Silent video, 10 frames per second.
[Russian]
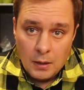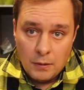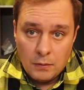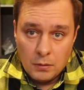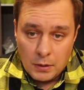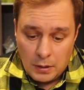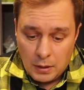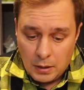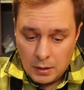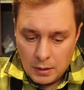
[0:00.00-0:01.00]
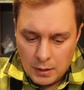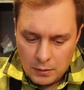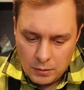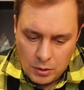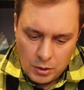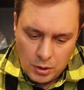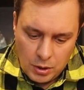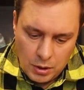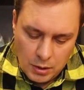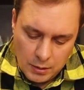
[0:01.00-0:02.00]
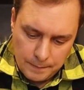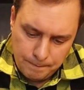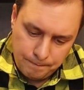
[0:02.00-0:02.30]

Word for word: Вот, короче,